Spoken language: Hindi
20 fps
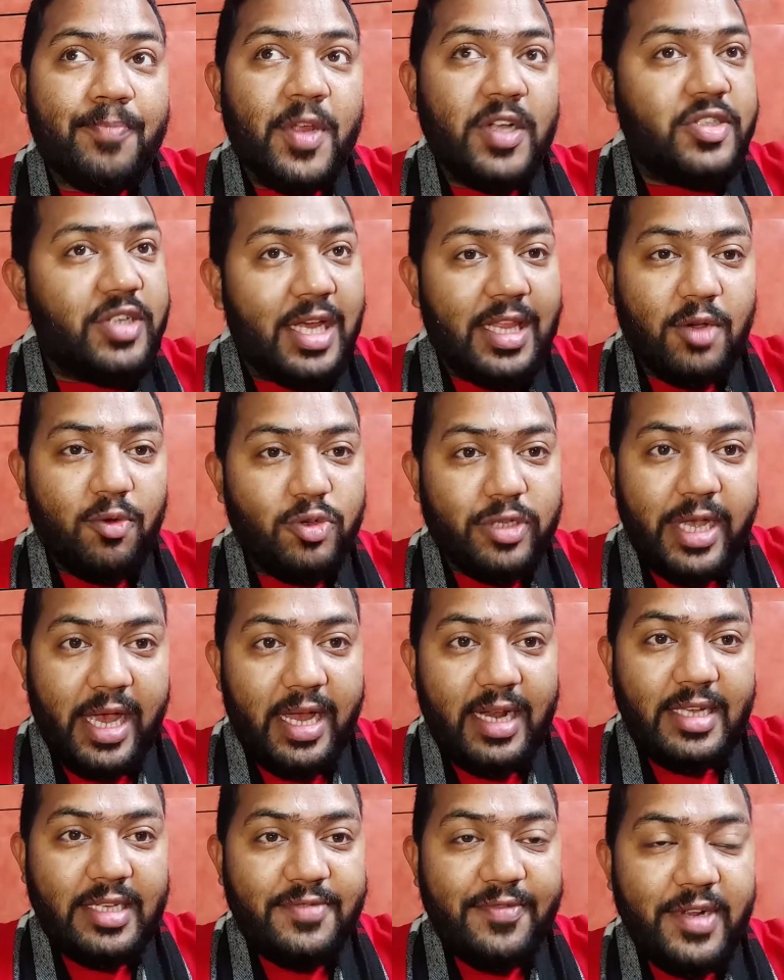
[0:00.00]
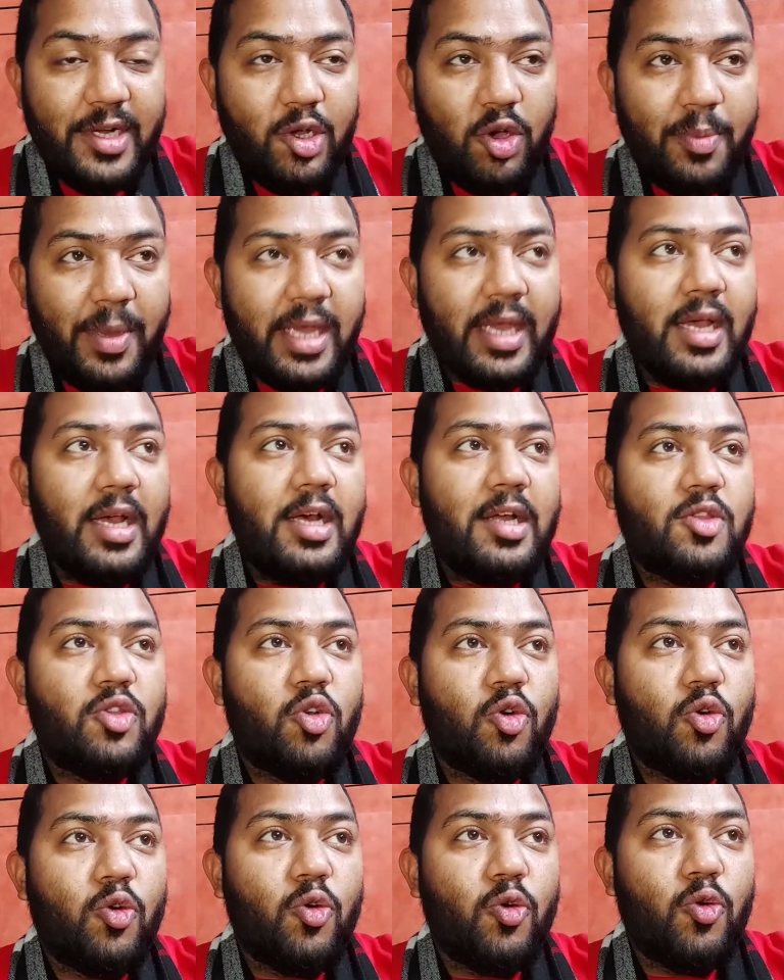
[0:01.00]
ज्यादा कुछ है नहीं इस वीडियो में
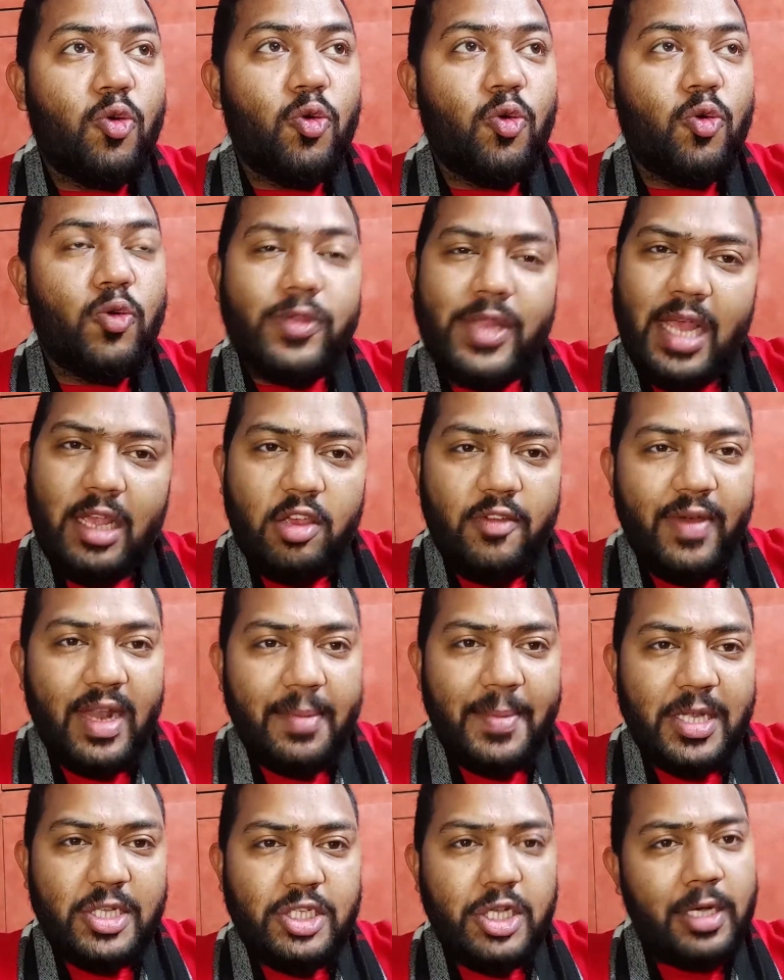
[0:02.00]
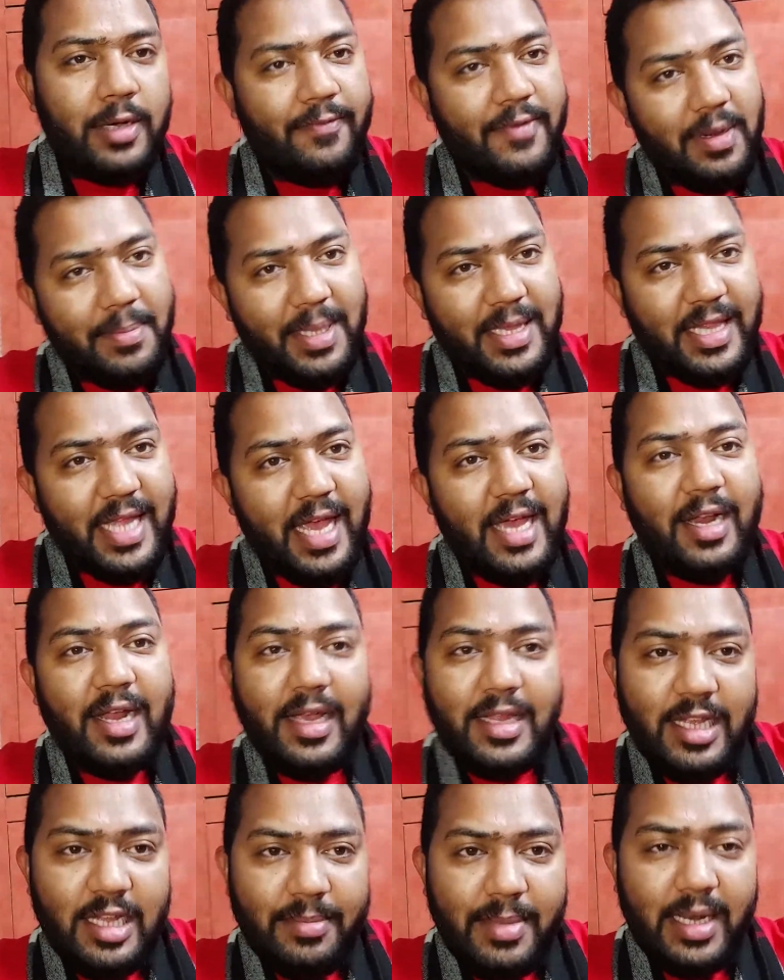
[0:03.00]
तो थैंक यू वेरी मच फिर मिलते हैं नए
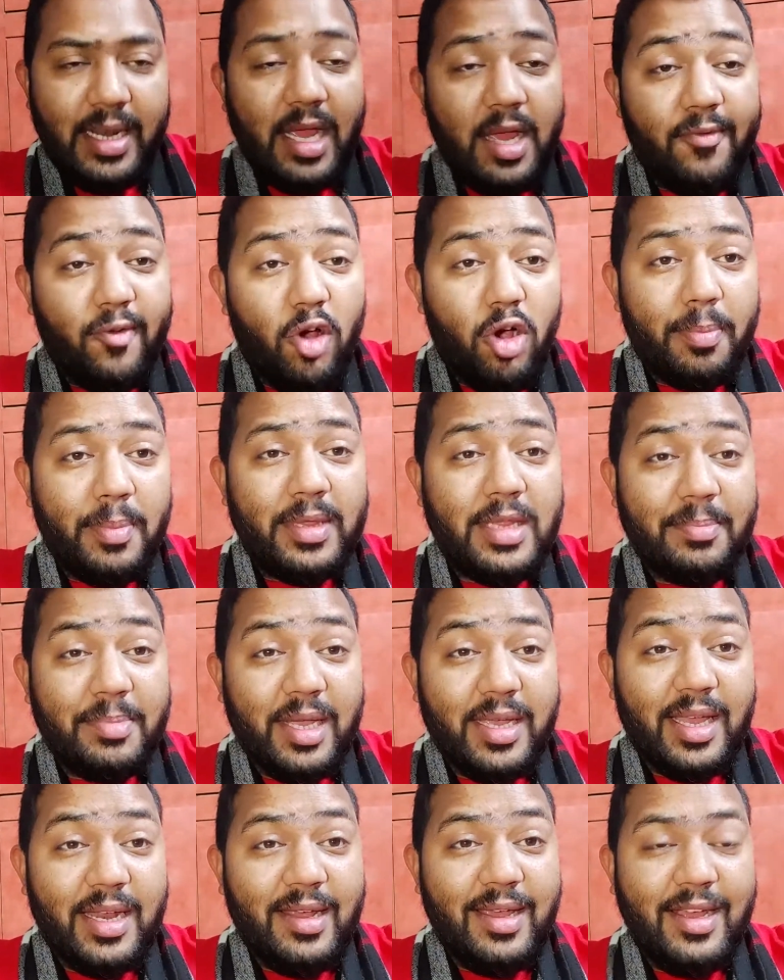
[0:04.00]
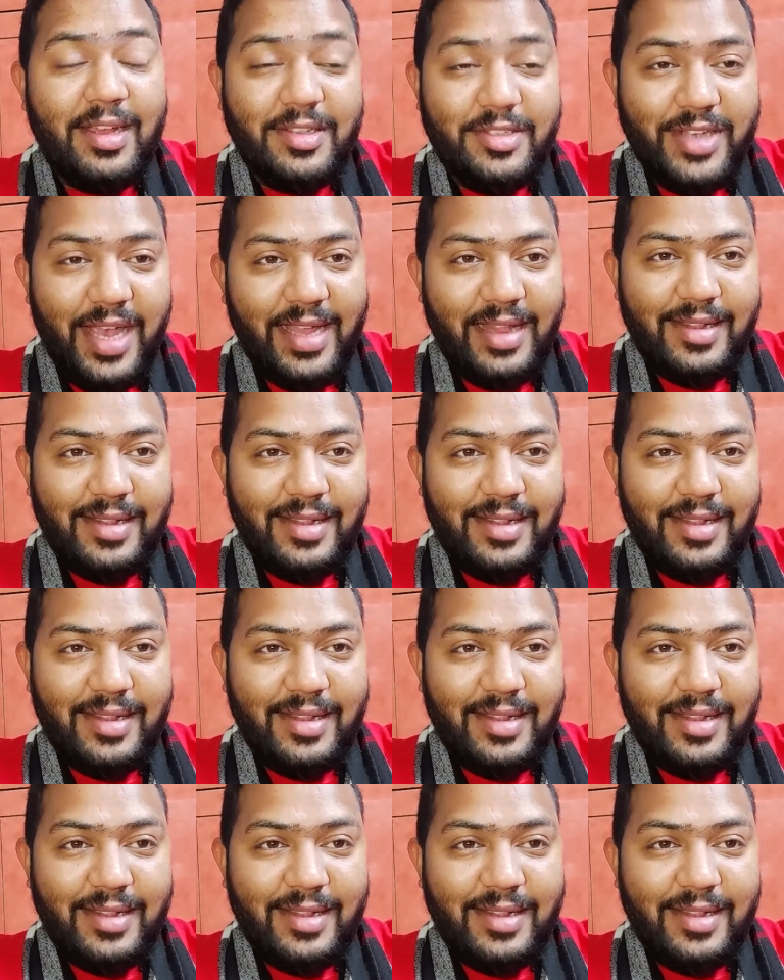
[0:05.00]
दिन में नए ब्लॉग में तब तक के लिए जय